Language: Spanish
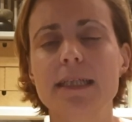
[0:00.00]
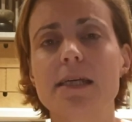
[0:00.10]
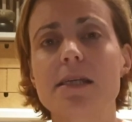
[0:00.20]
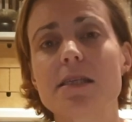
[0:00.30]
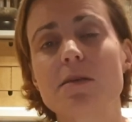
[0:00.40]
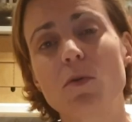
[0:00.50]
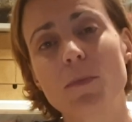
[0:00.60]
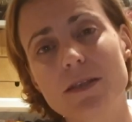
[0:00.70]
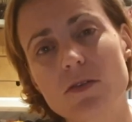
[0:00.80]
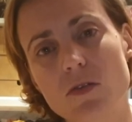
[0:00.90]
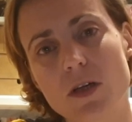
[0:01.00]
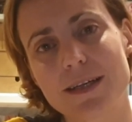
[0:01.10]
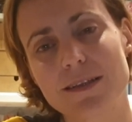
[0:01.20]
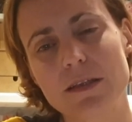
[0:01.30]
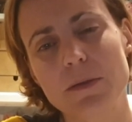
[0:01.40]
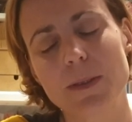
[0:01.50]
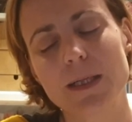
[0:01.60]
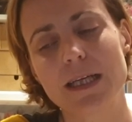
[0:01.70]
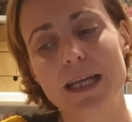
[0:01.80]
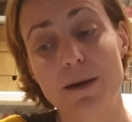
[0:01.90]
Y en ese momento
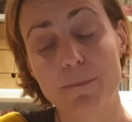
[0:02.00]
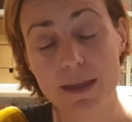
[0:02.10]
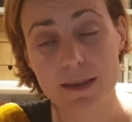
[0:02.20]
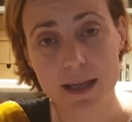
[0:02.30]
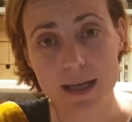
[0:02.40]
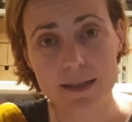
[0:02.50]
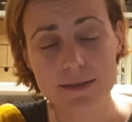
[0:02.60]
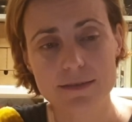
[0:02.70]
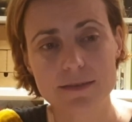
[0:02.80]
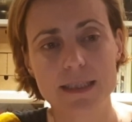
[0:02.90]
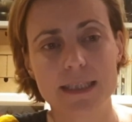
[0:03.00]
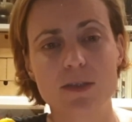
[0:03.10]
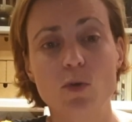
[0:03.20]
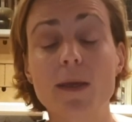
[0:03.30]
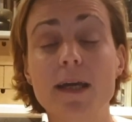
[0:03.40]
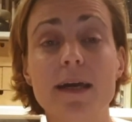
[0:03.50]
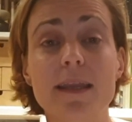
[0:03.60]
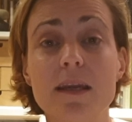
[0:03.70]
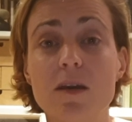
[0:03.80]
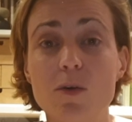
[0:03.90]
activa la amígdala, ubicada
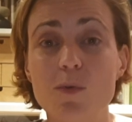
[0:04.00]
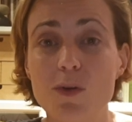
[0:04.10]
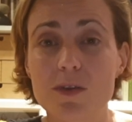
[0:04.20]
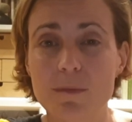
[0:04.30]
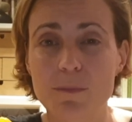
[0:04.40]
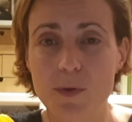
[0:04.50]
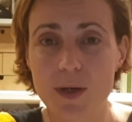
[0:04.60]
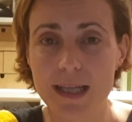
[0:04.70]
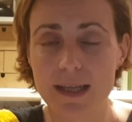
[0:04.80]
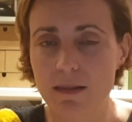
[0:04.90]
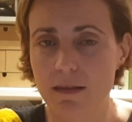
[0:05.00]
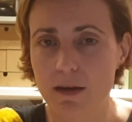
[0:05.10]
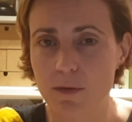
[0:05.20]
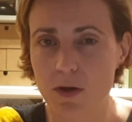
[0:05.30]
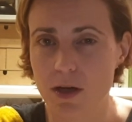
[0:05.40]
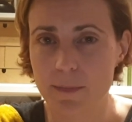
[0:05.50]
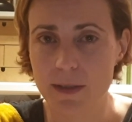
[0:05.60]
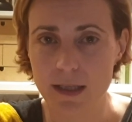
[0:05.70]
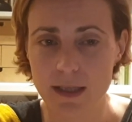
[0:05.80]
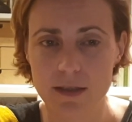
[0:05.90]
en el lóbulo temporal del cerebro
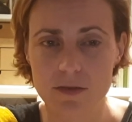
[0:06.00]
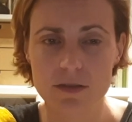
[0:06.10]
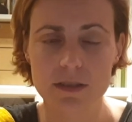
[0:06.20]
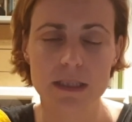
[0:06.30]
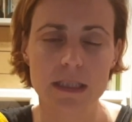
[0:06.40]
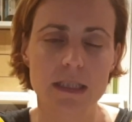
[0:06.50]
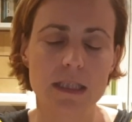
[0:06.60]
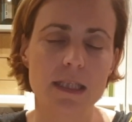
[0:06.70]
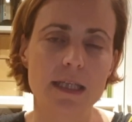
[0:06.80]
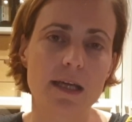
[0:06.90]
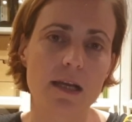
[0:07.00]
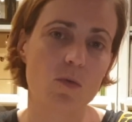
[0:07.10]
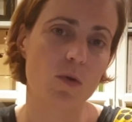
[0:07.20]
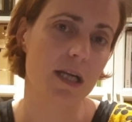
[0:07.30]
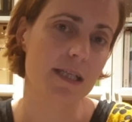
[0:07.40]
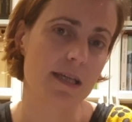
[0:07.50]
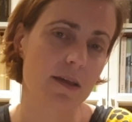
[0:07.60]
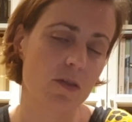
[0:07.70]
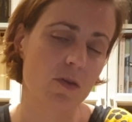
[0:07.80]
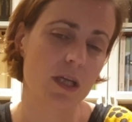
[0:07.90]
reptiliano, que regula las
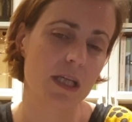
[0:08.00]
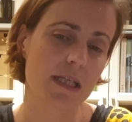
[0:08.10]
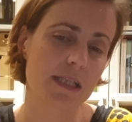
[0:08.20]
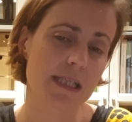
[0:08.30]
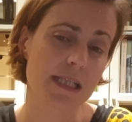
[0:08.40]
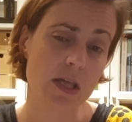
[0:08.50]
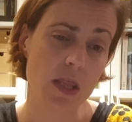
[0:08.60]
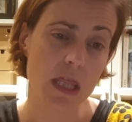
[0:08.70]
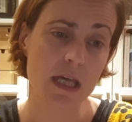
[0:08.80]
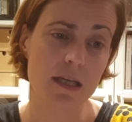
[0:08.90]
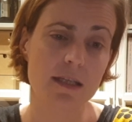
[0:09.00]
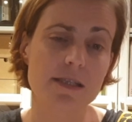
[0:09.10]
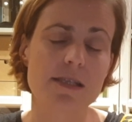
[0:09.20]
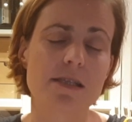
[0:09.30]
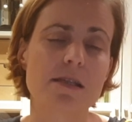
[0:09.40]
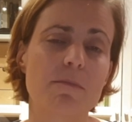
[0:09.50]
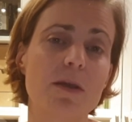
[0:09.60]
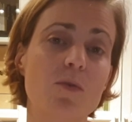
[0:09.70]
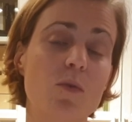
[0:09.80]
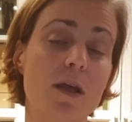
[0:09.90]
acciones esenciales que están
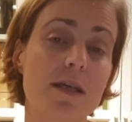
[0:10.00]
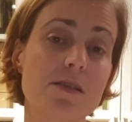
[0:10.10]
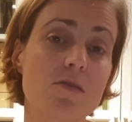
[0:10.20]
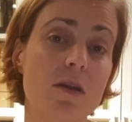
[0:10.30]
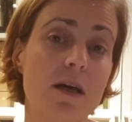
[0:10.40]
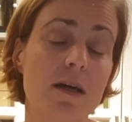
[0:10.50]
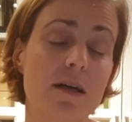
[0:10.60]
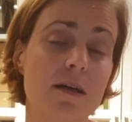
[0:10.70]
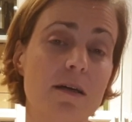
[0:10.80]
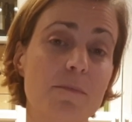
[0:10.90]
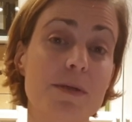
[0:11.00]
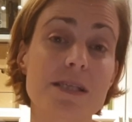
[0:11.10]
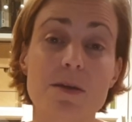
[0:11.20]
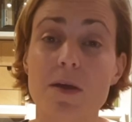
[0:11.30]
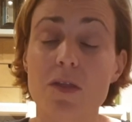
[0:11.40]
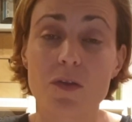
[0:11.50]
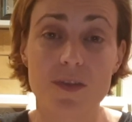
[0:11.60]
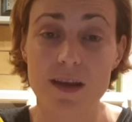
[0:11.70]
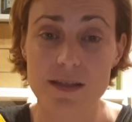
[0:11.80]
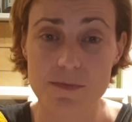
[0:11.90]
vinculadas con la preservación
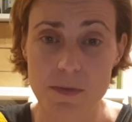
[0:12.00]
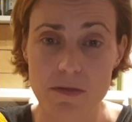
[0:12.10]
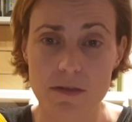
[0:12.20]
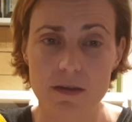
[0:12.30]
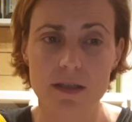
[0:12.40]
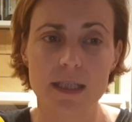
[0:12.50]
de la especie,